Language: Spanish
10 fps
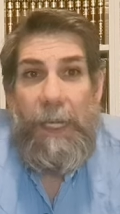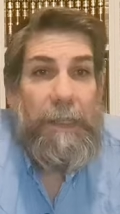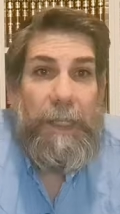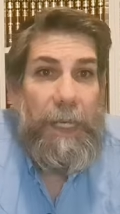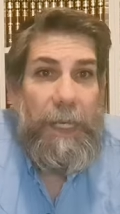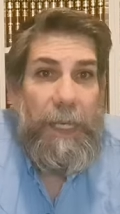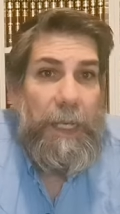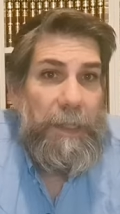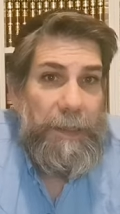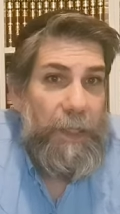es que
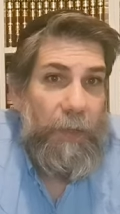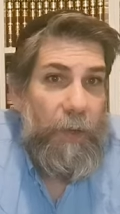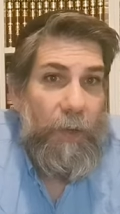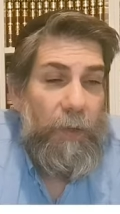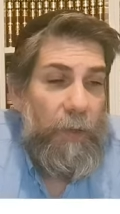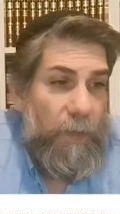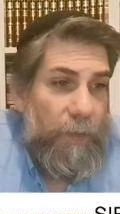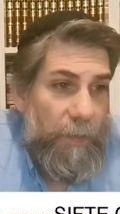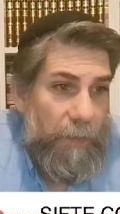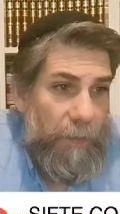si yo no
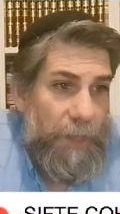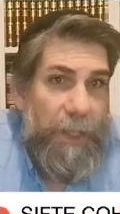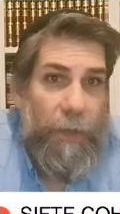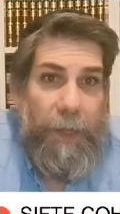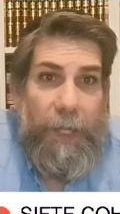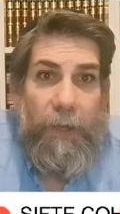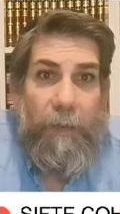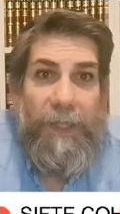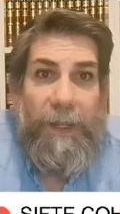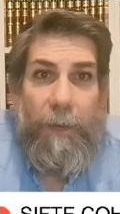sigo haciendo
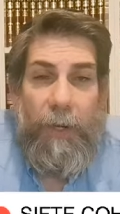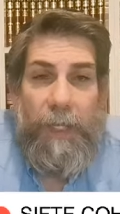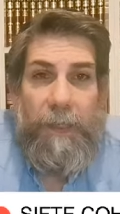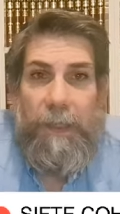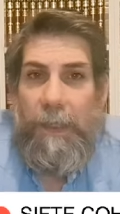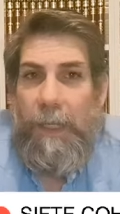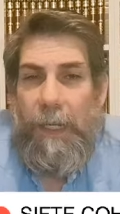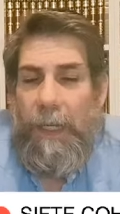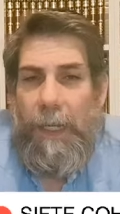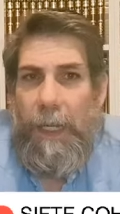mis labores,
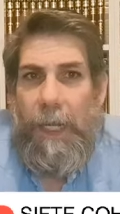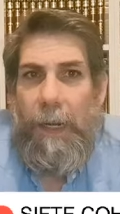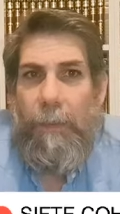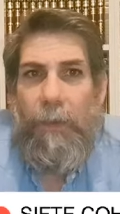el